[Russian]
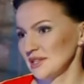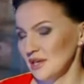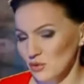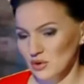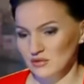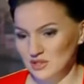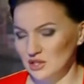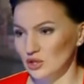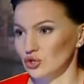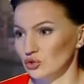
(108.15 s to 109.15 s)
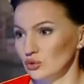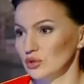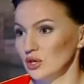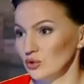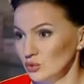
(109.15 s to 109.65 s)
для руководителя, что
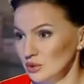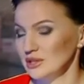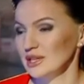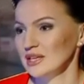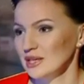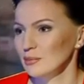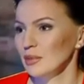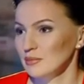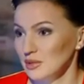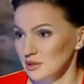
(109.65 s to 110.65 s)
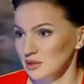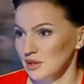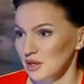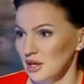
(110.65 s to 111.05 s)
дают такие победы?